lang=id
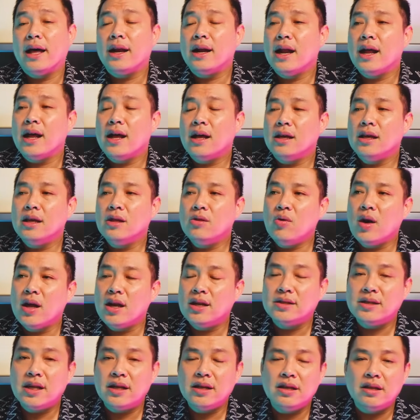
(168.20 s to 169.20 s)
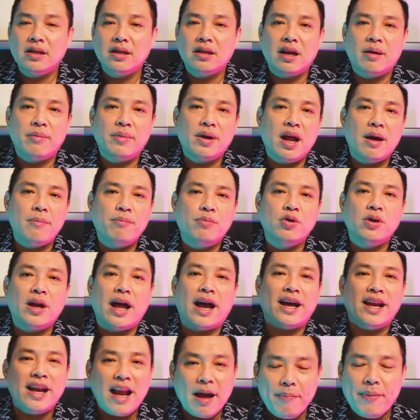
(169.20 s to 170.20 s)
Karena itu alasannya tidak menabung.
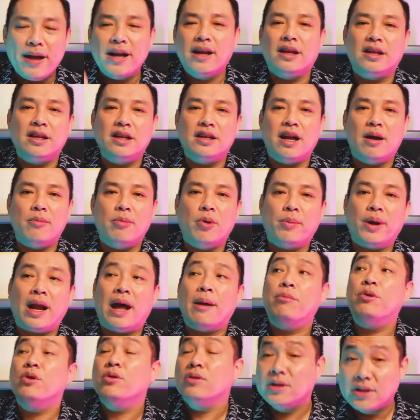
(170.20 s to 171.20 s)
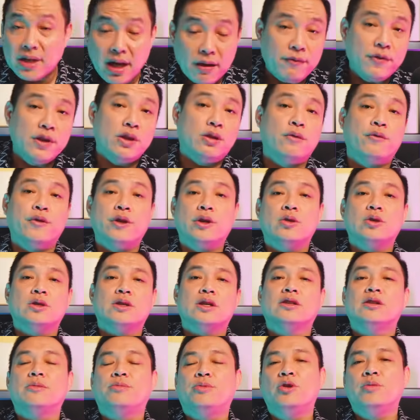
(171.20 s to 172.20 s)
Nah, kenapa Anda tidak mau menabung? Cek video-video
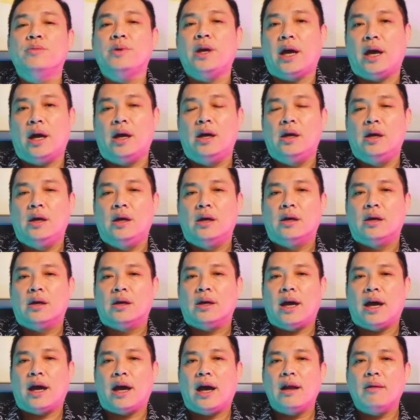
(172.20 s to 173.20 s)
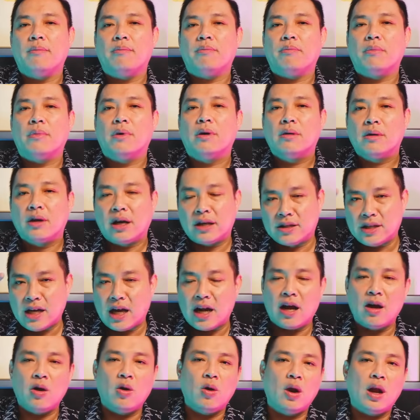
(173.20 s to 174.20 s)
saya sebelumnya. Ya kan?
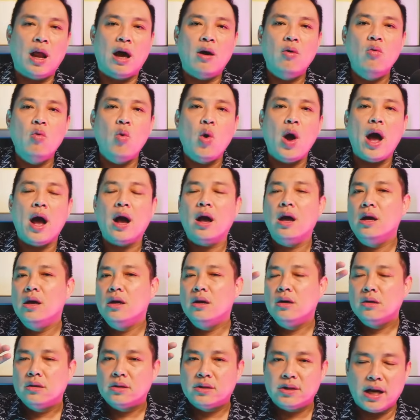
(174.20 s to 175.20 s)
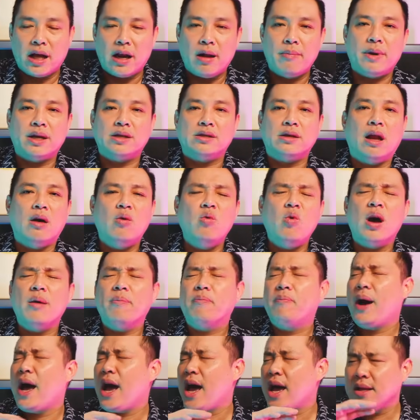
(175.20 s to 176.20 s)
cara ngelola uang, cara masalah
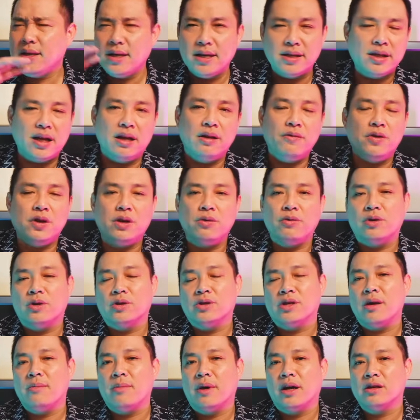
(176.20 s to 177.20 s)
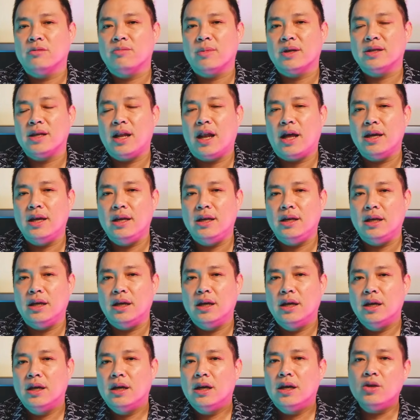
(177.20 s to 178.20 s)
uang. Banyak sekali video-video saya bahas masalah ini.
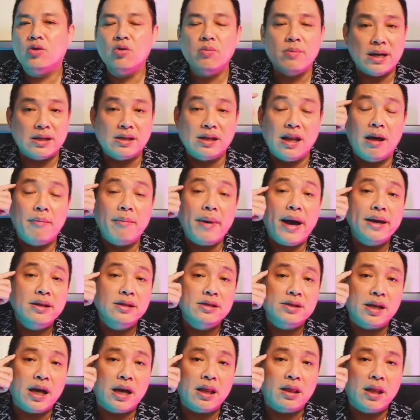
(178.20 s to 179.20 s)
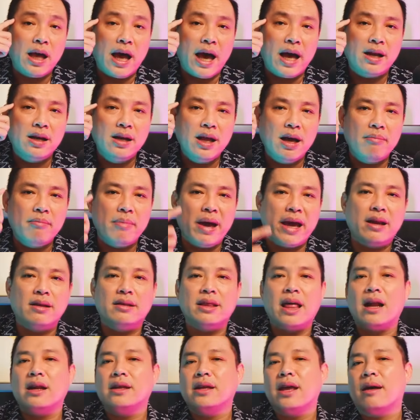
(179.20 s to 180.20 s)
Itu masalah mindset. Anda
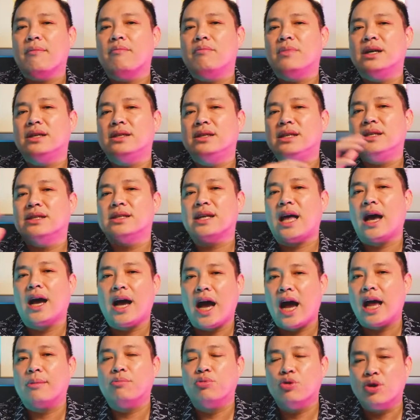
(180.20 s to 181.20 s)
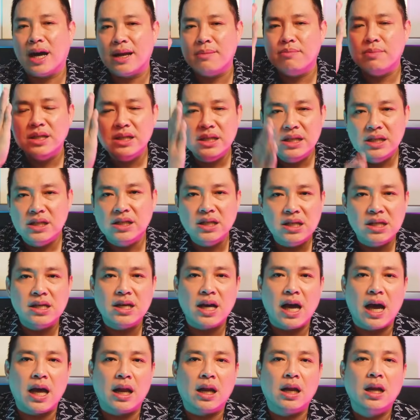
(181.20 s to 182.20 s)
mentalnya menyisakan, bukan
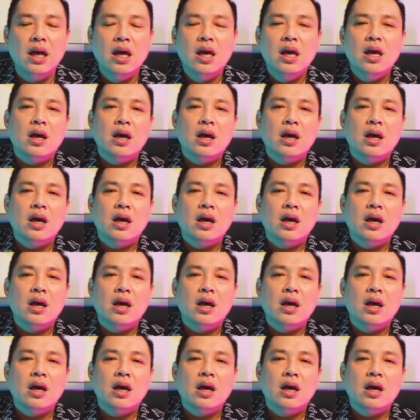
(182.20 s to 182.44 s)
menyisihkan.